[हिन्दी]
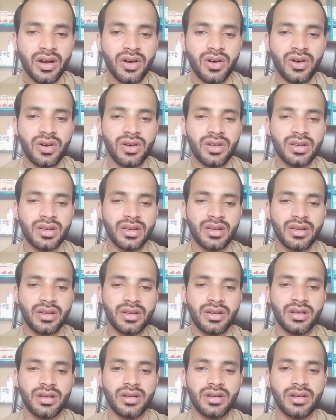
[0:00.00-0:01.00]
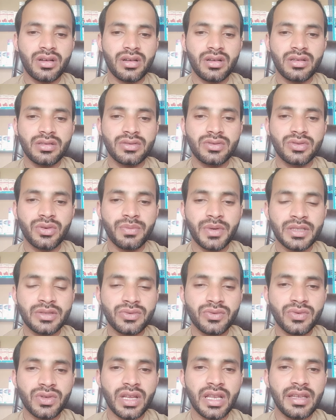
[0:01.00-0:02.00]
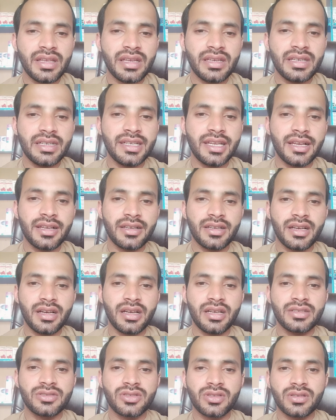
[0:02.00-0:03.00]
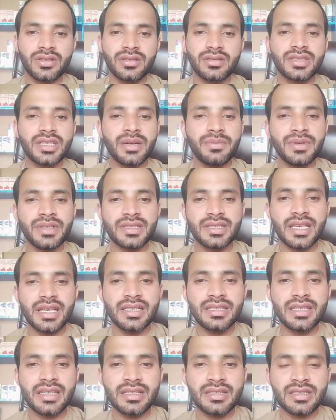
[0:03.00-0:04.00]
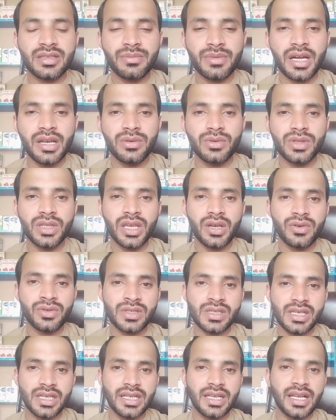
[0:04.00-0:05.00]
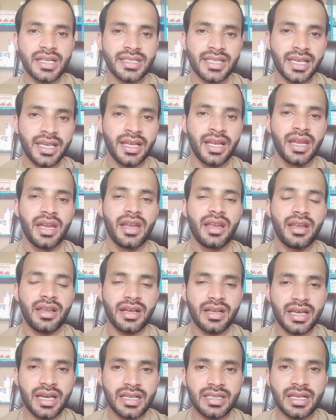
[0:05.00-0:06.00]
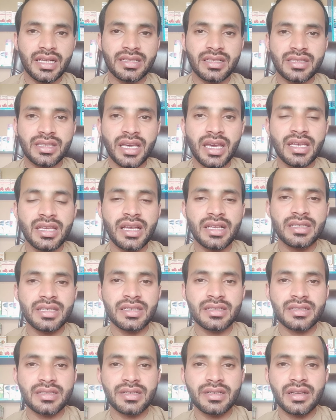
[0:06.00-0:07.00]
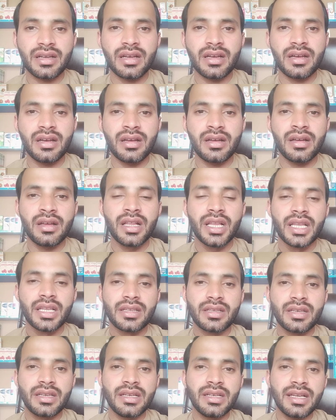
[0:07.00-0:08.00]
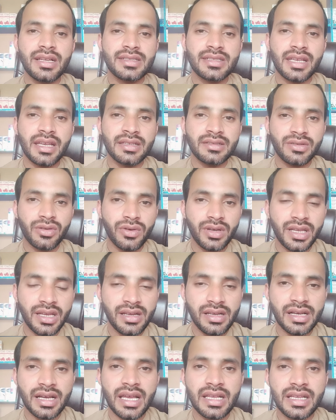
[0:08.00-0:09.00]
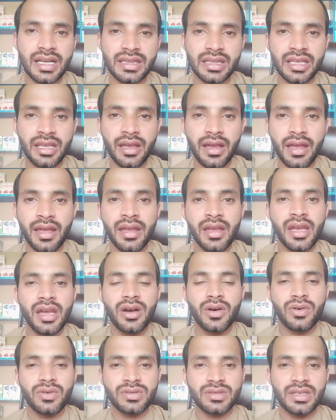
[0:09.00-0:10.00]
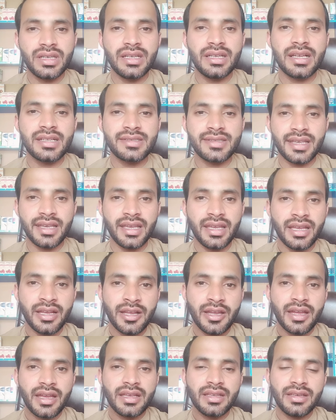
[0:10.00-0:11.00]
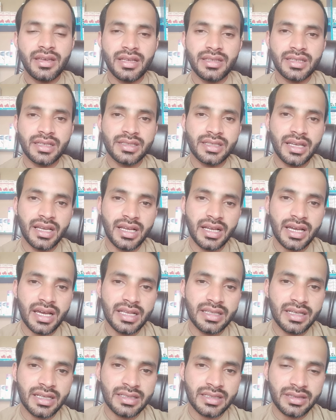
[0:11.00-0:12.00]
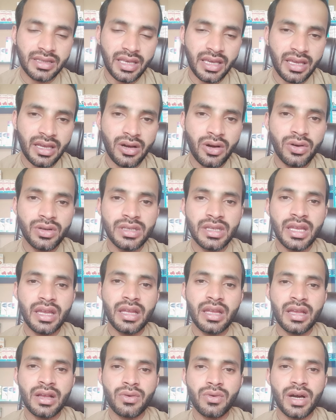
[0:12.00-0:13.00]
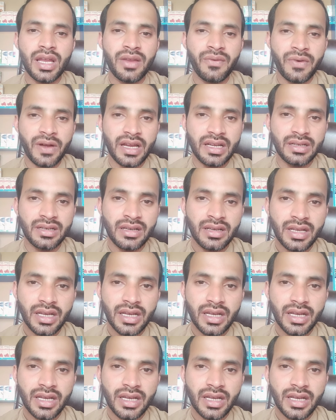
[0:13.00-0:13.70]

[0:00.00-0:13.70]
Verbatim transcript: और जो बच्चों के लिए नीडल 26 गेज की इस्तेमाल होती है उस नीडल से लगाया जा सकता है या जिस नीडल से इंसुलिन लगाई जाती है उस नीडल से ये इंजेक्शन लगाया जा सकता है और ये एक क्वालिफाइड